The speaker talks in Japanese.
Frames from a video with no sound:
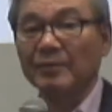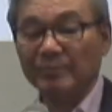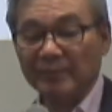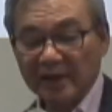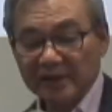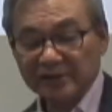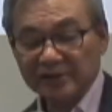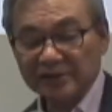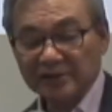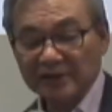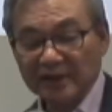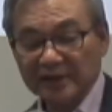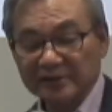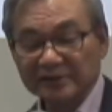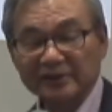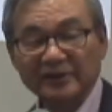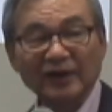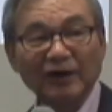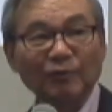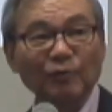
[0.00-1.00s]
メシア
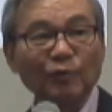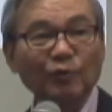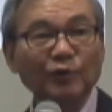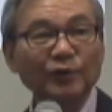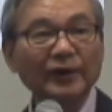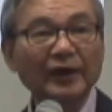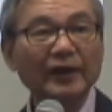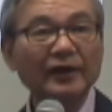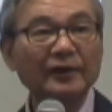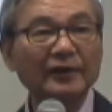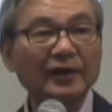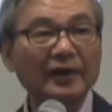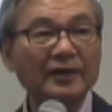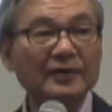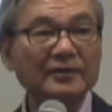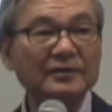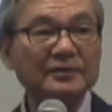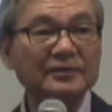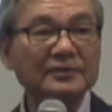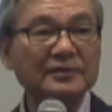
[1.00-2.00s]
しか行え
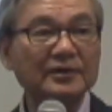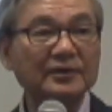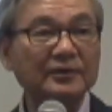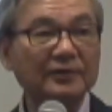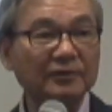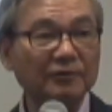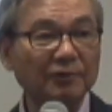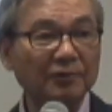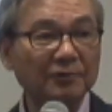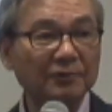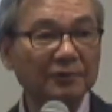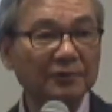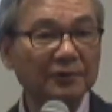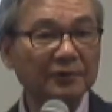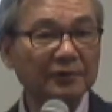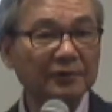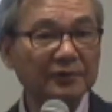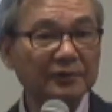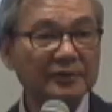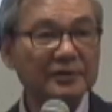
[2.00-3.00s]
ない奇跡を
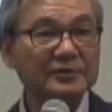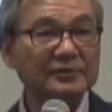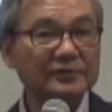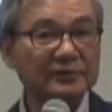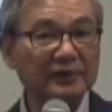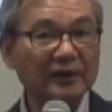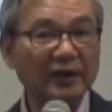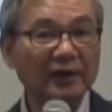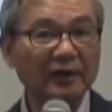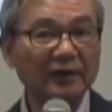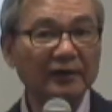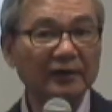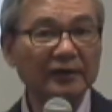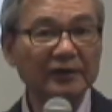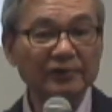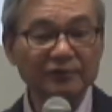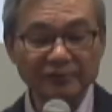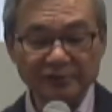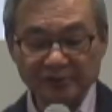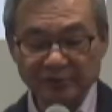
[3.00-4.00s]
イエスが
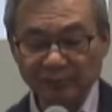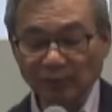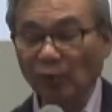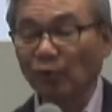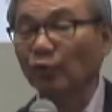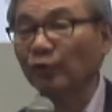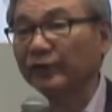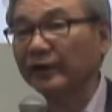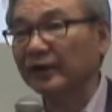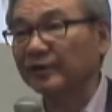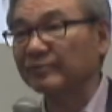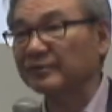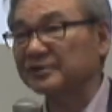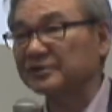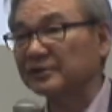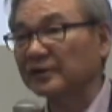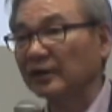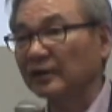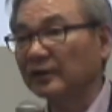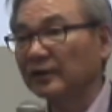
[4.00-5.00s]
いくつも行いま
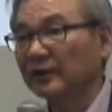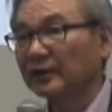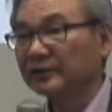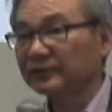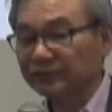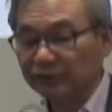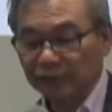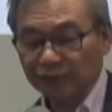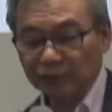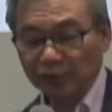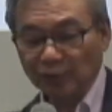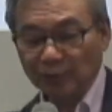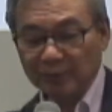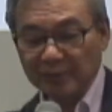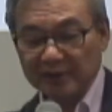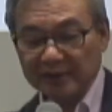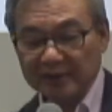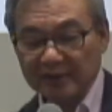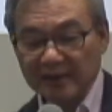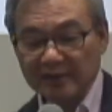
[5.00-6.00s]
した。それを
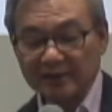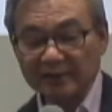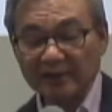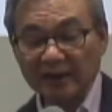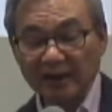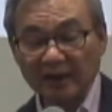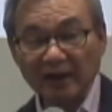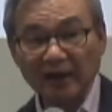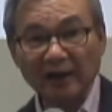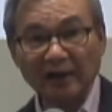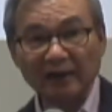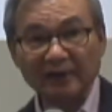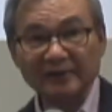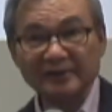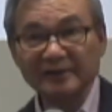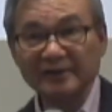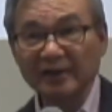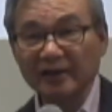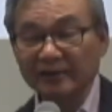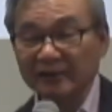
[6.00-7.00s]
見ていたら
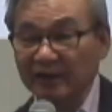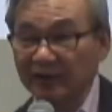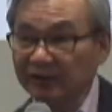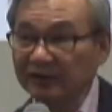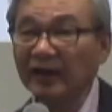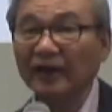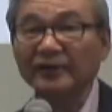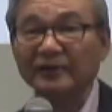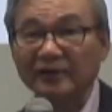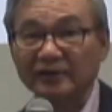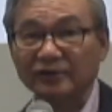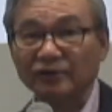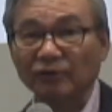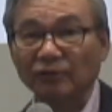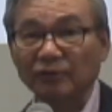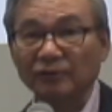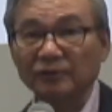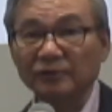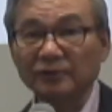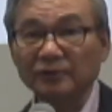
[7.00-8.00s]
否定できないで
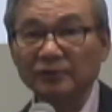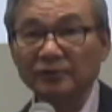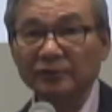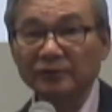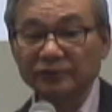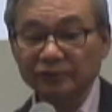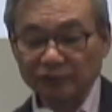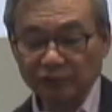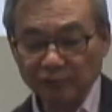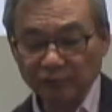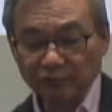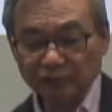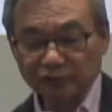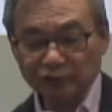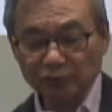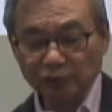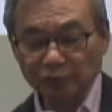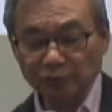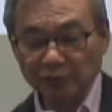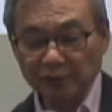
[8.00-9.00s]
しょう。その
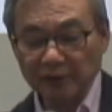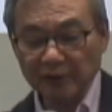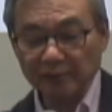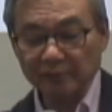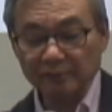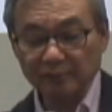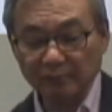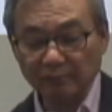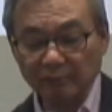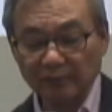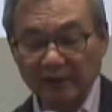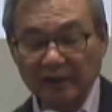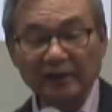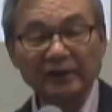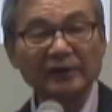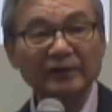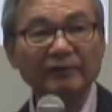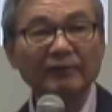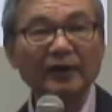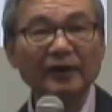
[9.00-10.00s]
証言を
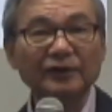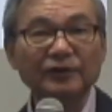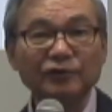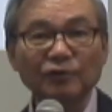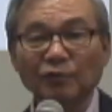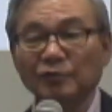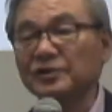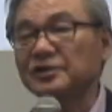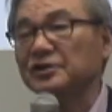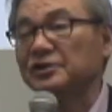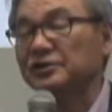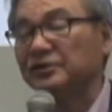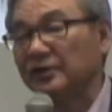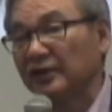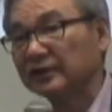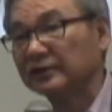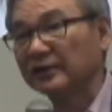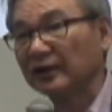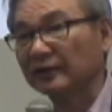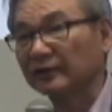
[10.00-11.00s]
彼らは拒否し
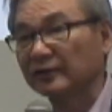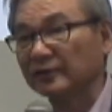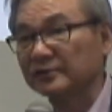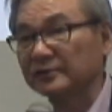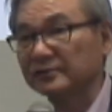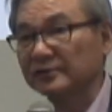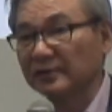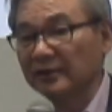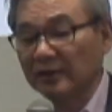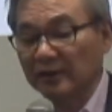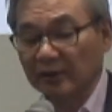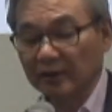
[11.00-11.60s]
てきたんです。